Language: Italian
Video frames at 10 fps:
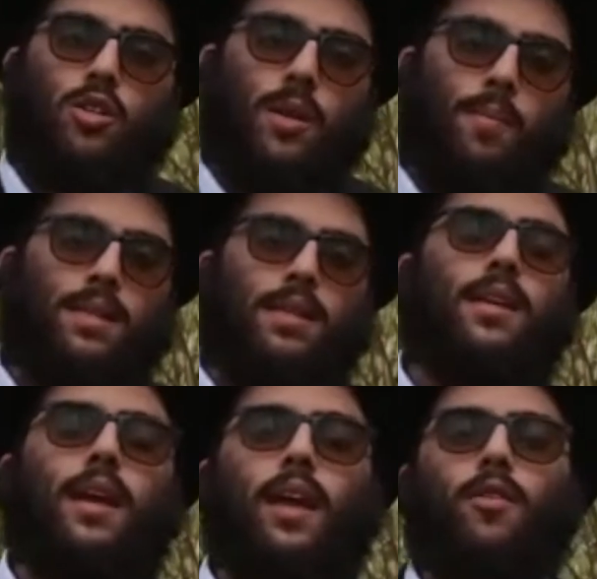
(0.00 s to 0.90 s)
mette
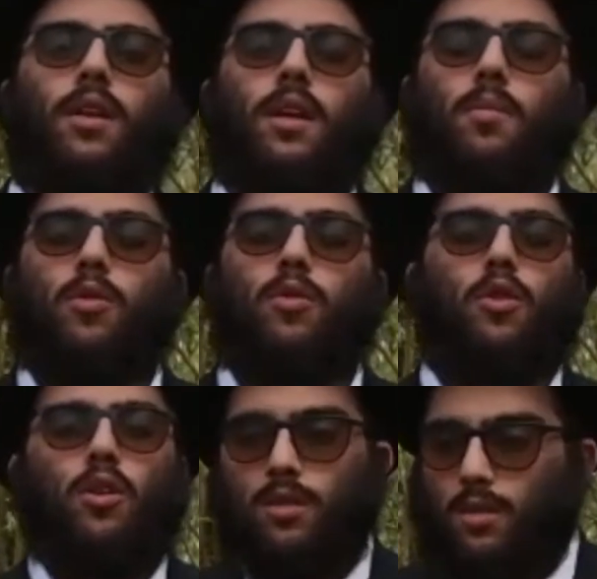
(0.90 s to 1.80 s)
delle regole nel mondo.
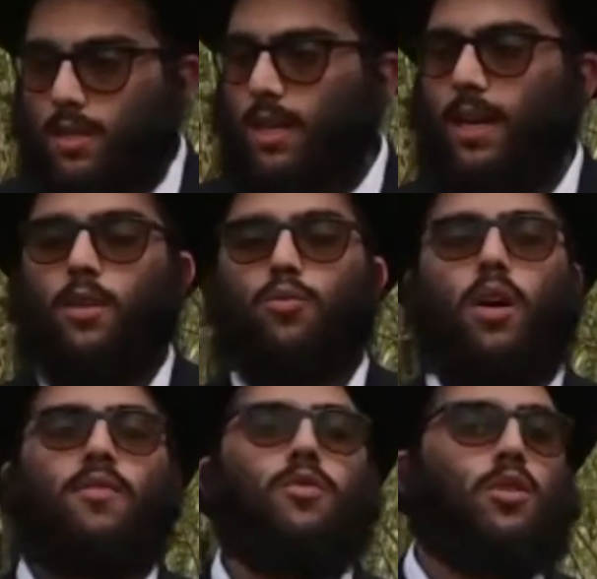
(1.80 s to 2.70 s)
Sì, la natura
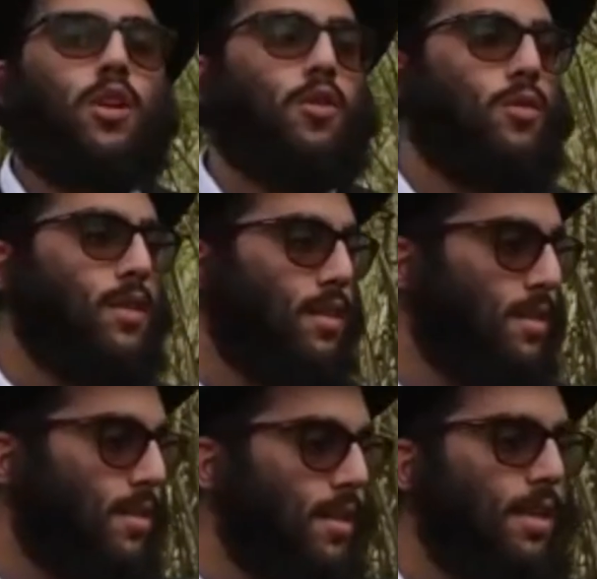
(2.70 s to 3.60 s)
funziona così,
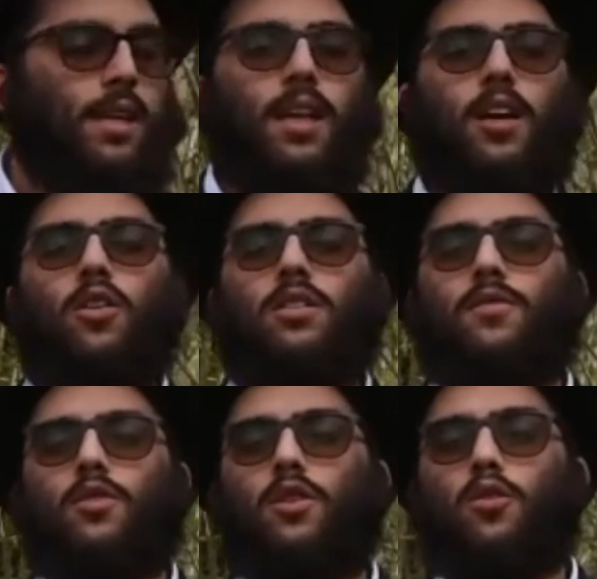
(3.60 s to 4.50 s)
sì, le cose
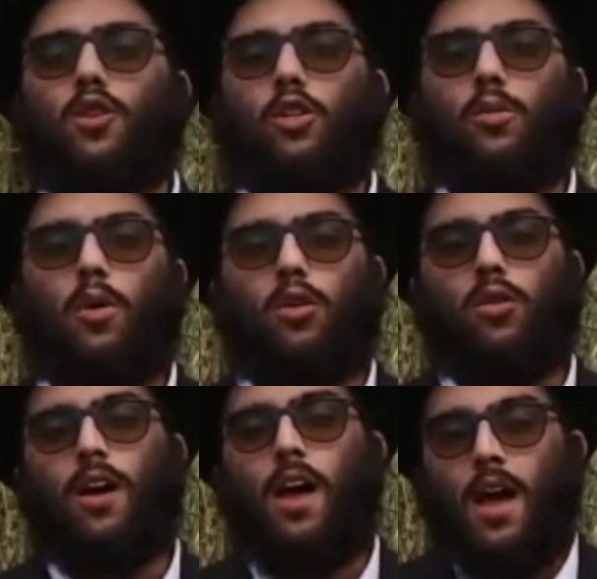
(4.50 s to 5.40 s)
funzionano in un certo modo,